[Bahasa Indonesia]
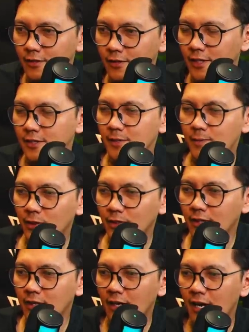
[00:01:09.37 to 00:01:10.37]
Okey,
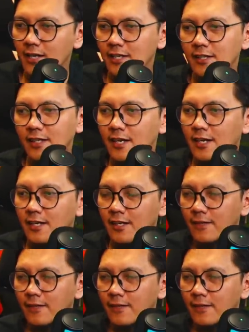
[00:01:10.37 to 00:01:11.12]
supporter Alitan eh.